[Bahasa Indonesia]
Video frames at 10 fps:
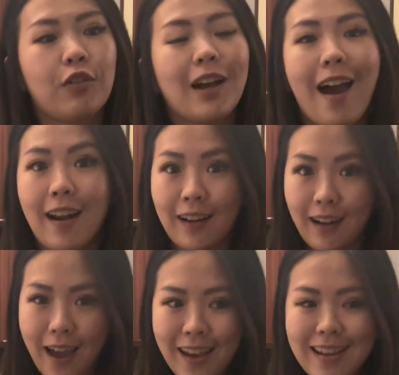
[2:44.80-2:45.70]

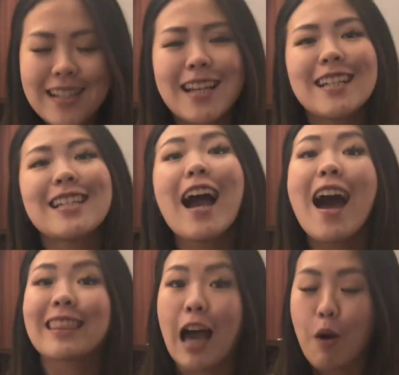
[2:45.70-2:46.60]
karena ya challenge-nya
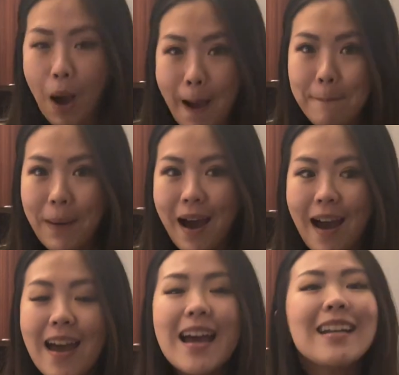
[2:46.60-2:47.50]
nggak tahu
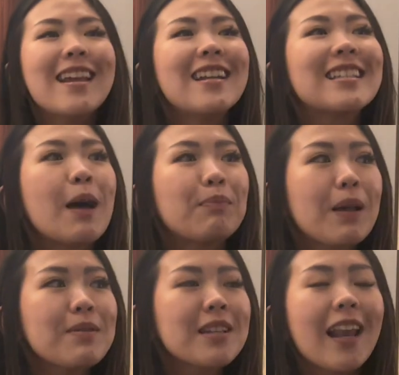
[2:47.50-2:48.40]
apa dan
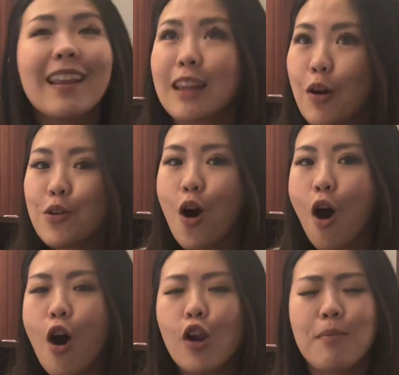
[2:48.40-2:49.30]
sometimes kalian tahu
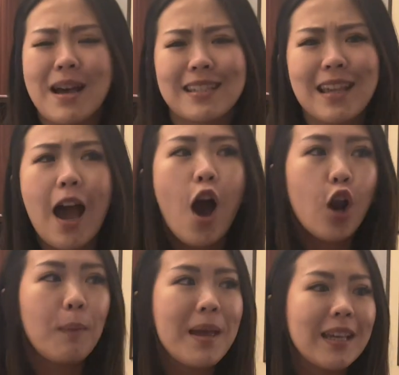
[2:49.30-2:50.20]
dong kalau masak
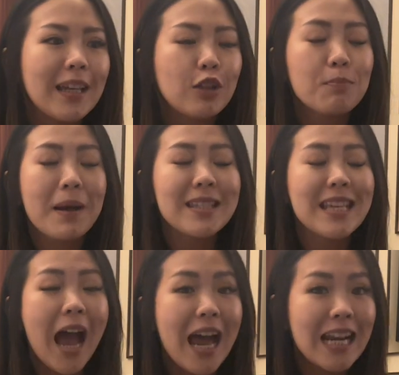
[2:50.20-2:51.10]
kalau baking tuh
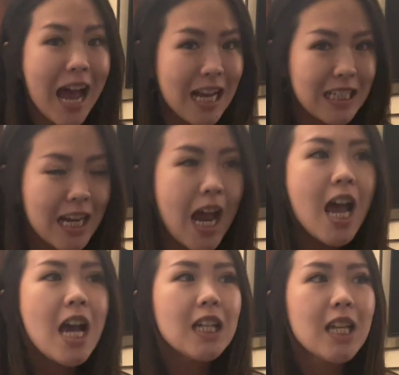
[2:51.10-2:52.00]
pasti ada aja
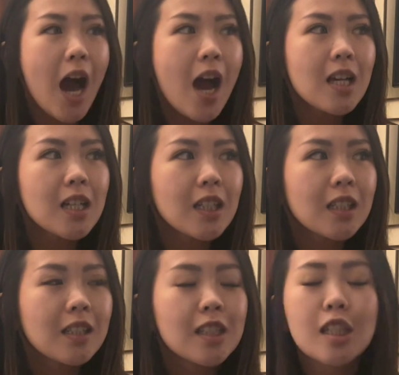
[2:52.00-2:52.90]
yang
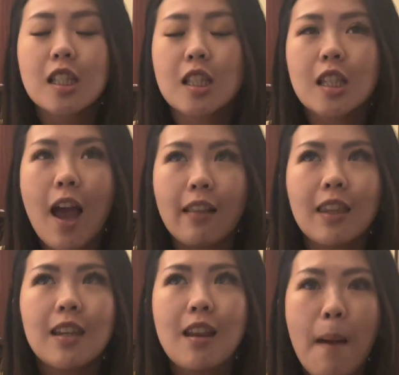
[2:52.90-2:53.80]
yang
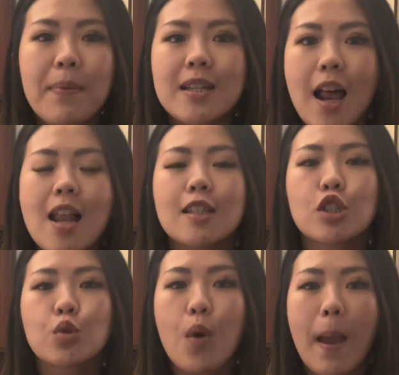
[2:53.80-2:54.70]
tidak berjalan
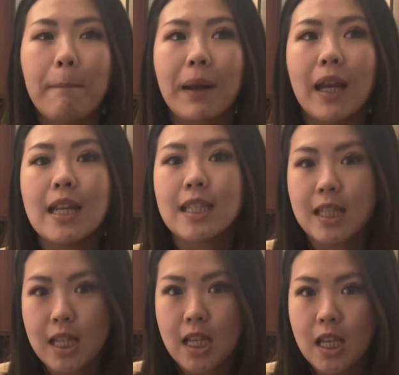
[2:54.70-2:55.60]
sesuai prediksi